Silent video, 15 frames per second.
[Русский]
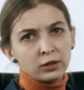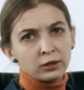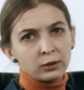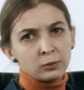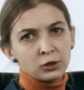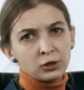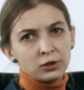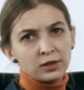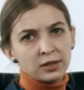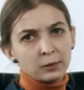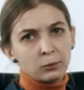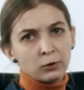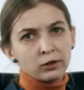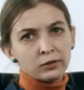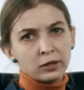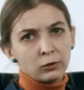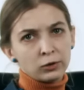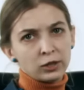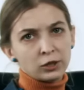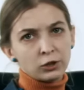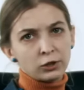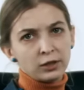о том, что с тех пор в
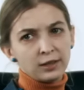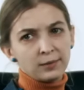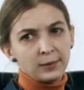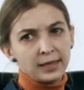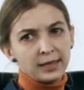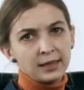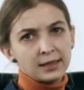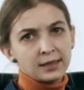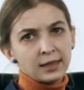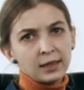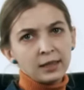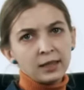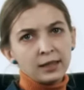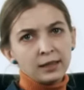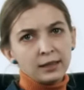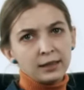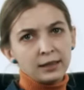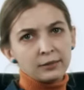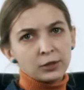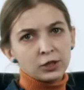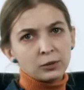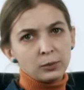науке что-то изменилось, для
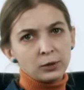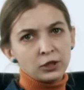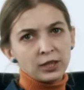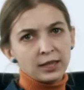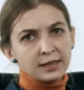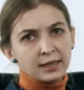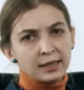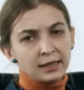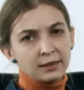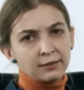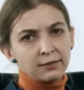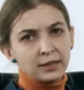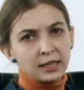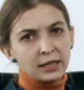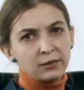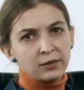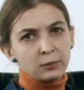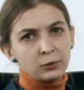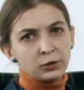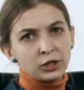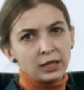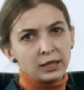того, чтобы читателя не вводить в
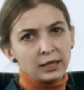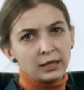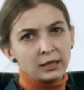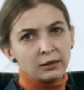заблуждение